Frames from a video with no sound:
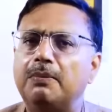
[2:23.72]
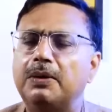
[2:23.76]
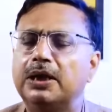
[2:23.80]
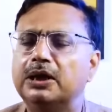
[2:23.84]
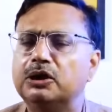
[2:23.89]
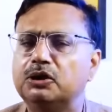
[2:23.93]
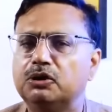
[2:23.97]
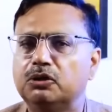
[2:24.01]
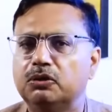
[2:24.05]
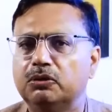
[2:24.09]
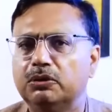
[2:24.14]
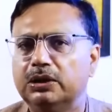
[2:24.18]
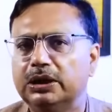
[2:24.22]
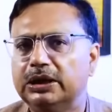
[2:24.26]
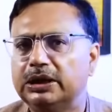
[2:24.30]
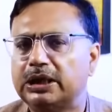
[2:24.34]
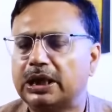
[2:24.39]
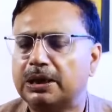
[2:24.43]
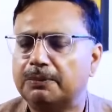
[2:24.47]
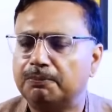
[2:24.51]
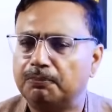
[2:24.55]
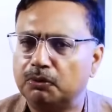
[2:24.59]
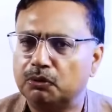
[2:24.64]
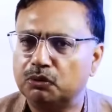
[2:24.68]
বাবার সঙ্গে
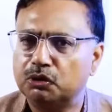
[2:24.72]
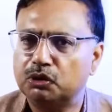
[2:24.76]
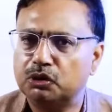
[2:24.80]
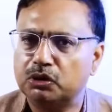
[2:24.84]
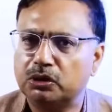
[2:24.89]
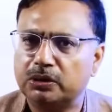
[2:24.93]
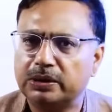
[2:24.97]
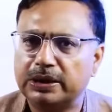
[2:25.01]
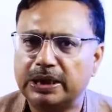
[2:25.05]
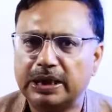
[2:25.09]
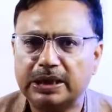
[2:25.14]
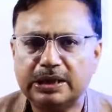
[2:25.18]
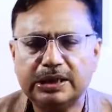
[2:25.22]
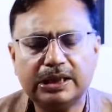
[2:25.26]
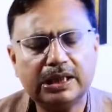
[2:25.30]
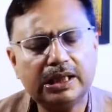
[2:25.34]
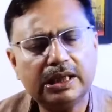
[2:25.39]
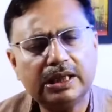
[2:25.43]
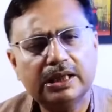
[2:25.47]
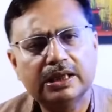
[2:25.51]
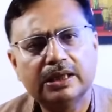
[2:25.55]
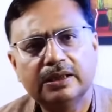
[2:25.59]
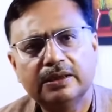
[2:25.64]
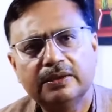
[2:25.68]
তার পরিচয় আছে
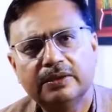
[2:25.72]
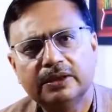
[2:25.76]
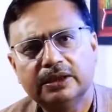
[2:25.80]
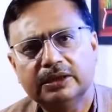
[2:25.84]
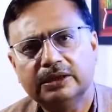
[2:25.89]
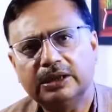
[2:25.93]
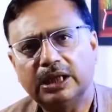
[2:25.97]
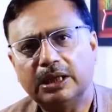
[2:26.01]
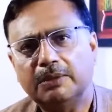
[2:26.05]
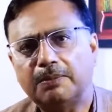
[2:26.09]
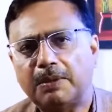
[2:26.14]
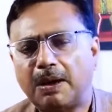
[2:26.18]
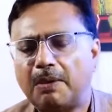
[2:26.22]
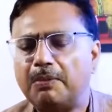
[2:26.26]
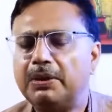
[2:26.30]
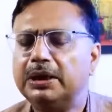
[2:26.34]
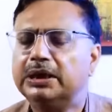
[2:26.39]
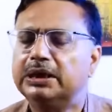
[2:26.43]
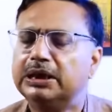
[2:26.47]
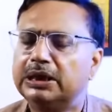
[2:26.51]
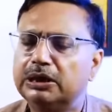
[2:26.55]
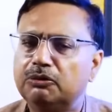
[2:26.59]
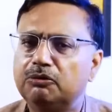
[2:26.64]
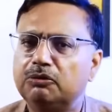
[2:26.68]
তার বাবা
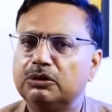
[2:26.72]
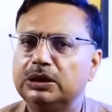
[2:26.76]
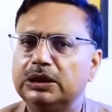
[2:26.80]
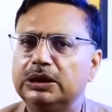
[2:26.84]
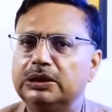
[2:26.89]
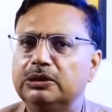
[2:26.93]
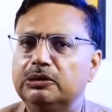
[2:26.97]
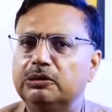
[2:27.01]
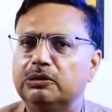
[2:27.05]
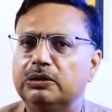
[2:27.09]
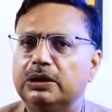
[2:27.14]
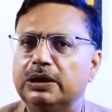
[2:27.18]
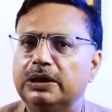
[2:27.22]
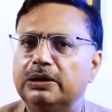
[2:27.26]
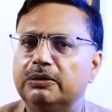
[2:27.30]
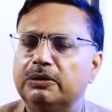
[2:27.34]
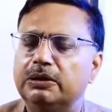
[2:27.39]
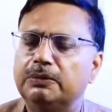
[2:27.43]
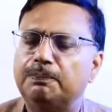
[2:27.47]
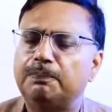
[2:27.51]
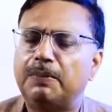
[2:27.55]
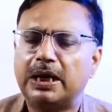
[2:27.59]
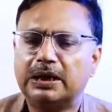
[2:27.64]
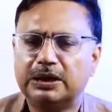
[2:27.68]
দীর্ঘদিন ধরে
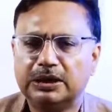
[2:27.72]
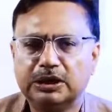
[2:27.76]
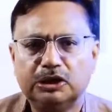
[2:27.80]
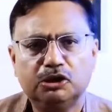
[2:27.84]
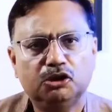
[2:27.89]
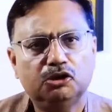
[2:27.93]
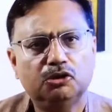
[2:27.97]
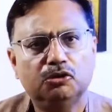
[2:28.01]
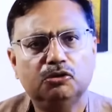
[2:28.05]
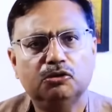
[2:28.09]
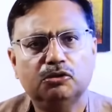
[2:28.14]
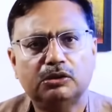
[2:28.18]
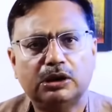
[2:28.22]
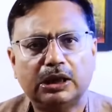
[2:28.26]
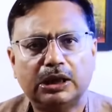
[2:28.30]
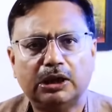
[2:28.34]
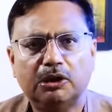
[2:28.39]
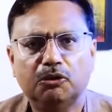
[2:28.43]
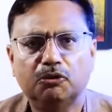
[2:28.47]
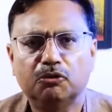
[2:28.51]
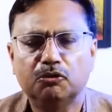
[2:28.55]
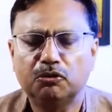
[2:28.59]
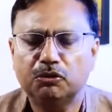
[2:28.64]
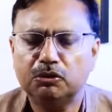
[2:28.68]
ওই পাসের জন্য
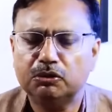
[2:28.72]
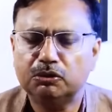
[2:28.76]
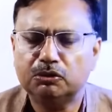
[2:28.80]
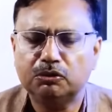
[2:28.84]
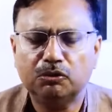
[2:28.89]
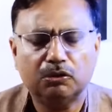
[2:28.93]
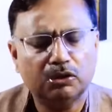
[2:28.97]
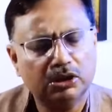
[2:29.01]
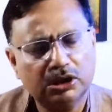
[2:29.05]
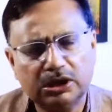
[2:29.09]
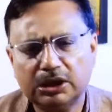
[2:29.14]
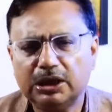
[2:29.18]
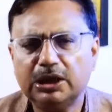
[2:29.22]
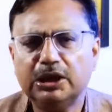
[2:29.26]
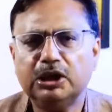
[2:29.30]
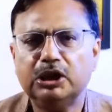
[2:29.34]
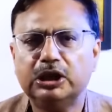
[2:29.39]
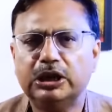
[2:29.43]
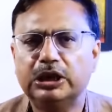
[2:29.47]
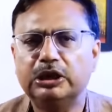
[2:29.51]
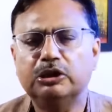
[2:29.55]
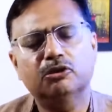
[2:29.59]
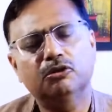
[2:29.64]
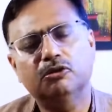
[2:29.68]
তাকে অনুরোধ করেছিলেন
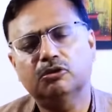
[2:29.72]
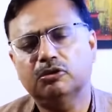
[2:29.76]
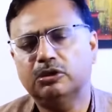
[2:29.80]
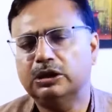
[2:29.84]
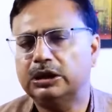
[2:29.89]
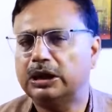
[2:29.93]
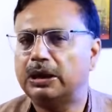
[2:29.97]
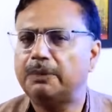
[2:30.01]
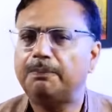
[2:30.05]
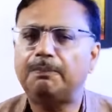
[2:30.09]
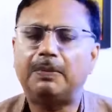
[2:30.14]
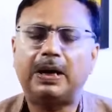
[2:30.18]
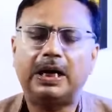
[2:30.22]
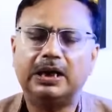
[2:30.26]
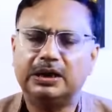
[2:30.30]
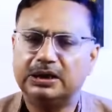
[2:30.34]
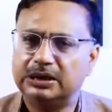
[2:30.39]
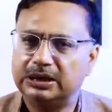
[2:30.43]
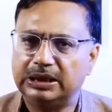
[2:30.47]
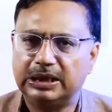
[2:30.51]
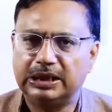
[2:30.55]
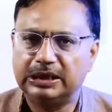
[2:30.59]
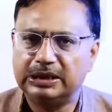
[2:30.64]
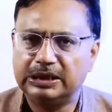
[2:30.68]
সেই জন্য তিনি পাস
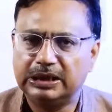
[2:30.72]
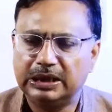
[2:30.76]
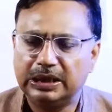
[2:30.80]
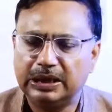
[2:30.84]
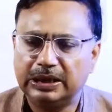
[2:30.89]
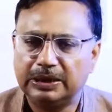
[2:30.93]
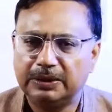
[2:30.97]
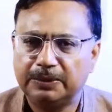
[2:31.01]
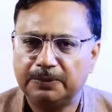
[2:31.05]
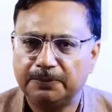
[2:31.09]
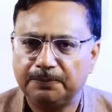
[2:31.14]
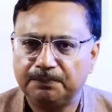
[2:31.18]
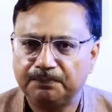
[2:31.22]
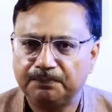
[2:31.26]
দিয়েছিলেন